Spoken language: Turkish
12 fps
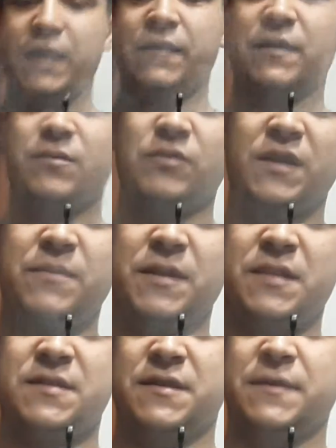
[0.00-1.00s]
Evet bunlar
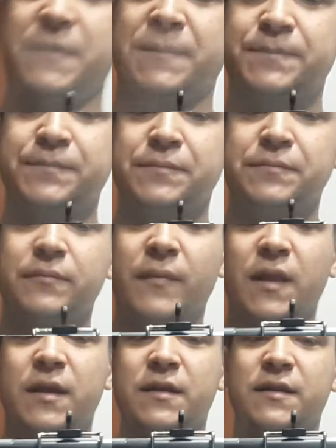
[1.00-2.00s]
bir gitsin.
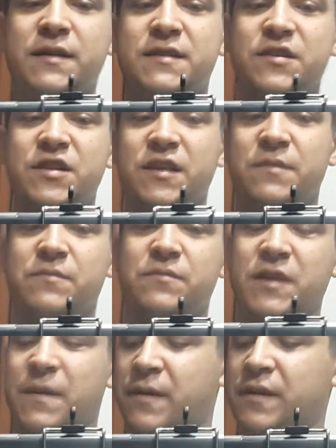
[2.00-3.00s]
Kısa
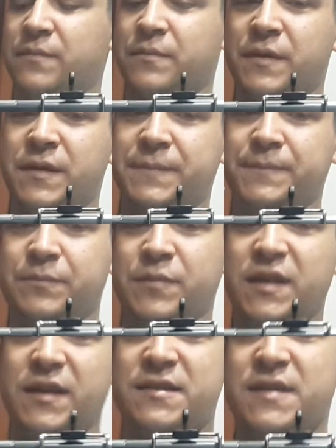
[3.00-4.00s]
çekim yapalım bir.
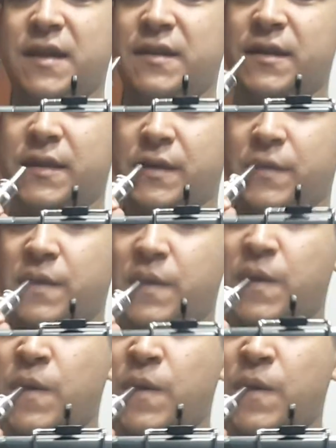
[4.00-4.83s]
1-2 saniyelik.